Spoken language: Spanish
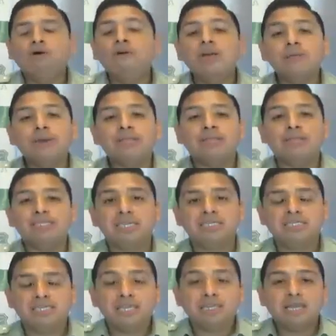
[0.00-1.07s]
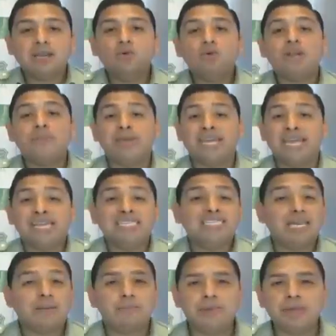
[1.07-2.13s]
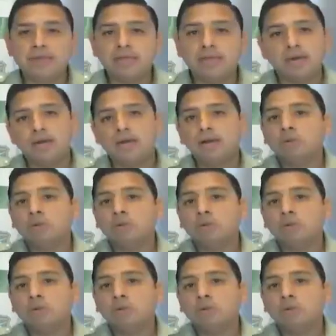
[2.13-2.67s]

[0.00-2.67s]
obviamente, si existe alguna emergencia médica,